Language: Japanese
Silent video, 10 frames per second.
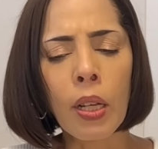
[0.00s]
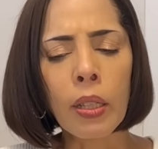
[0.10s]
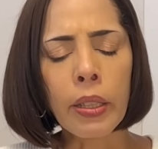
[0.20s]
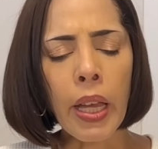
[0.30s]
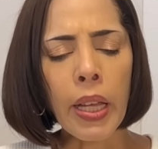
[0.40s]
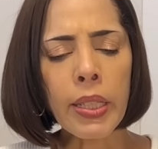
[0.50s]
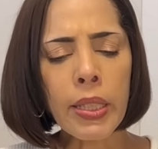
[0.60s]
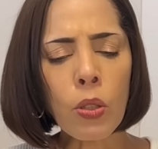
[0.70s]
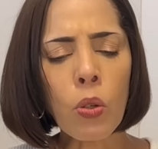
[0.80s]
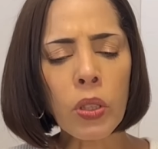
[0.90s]
現
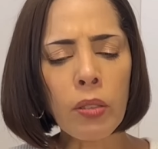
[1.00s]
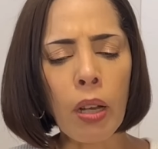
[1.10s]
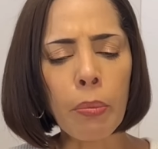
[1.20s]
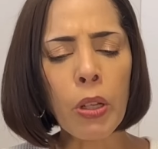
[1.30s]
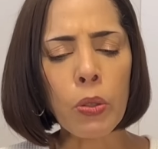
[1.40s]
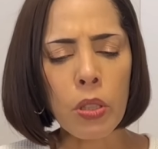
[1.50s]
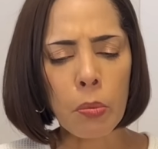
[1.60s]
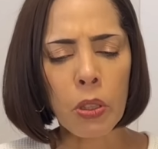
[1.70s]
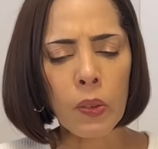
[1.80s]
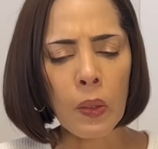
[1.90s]
状には目をつ
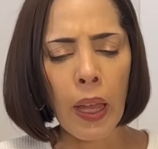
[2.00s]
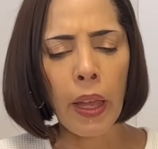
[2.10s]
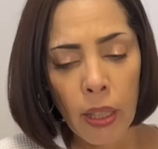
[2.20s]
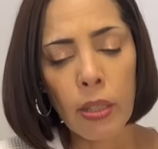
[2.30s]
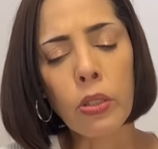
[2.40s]
むって、